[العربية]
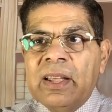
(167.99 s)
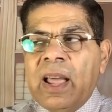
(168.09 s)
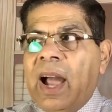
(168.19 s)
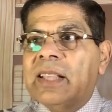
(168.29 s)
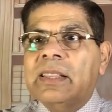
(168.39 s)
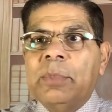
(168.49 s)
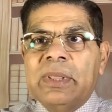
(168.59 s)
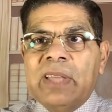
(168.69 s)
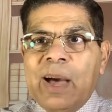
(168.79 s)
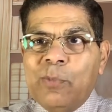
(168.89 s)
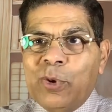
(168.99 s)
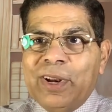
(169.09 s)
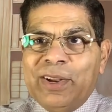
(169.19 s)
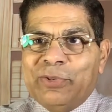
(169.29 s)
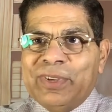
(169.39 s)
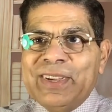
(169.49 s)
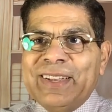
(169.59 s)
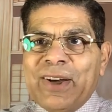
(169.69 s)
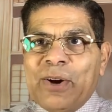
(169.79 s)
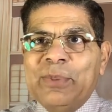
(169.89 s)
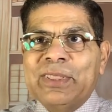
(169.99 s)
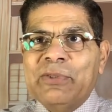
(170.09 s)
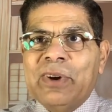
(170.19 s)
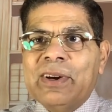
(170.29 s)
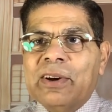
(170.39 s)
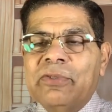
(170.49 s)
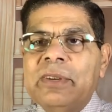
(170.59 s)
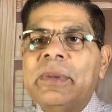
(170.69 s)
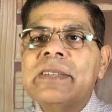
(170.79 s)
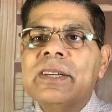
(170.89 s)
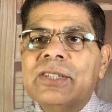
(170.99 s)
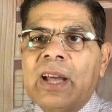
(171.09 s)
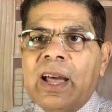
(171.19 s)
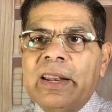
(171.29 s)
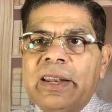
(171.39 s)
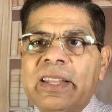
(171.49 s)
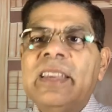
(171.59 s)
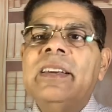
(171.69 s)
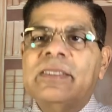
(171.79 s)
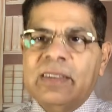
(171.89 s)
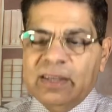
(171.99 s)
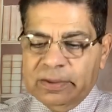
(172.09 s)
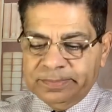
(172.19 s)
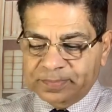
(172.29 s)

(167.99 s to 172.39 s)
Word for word: حتى بالتامل اللي فيه لو حبيت تفكر فيه ما يزيدش عن دقيقتين